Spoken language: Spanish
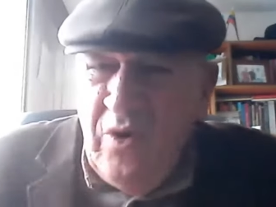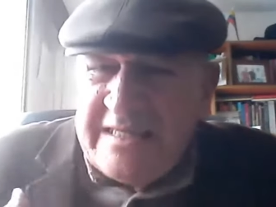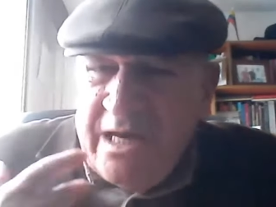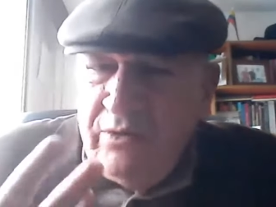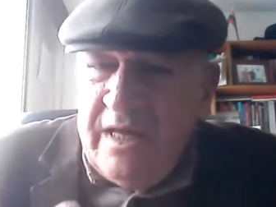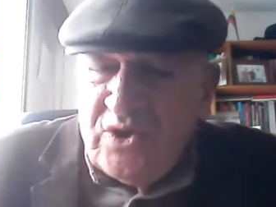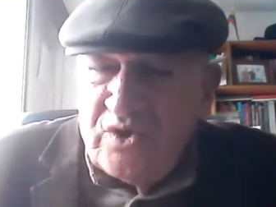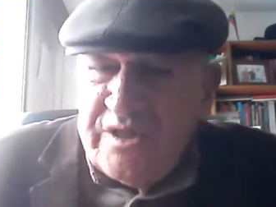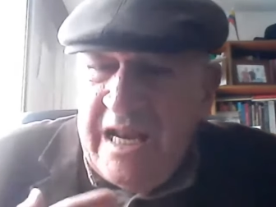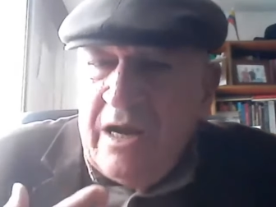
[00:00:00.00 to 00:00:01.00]
la seguridad
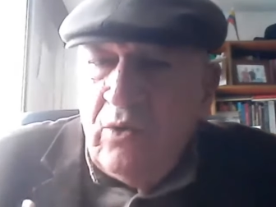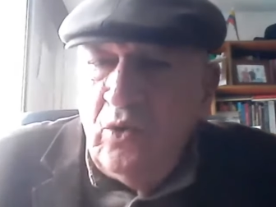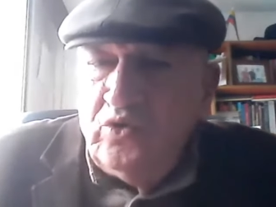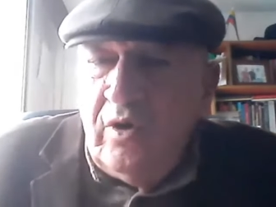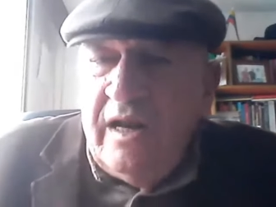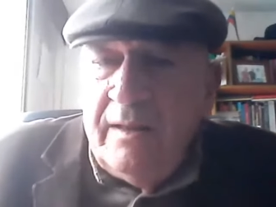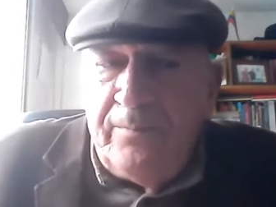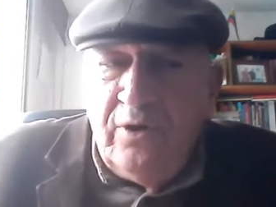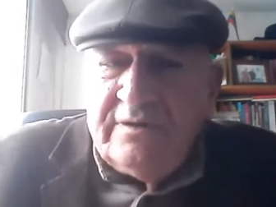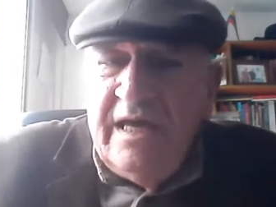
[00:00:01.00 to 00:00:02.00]
social, la cultura y el
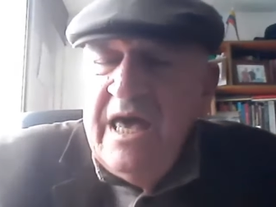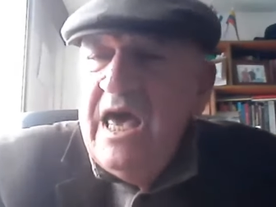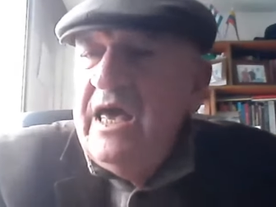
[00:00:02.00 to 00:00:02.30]
deporte,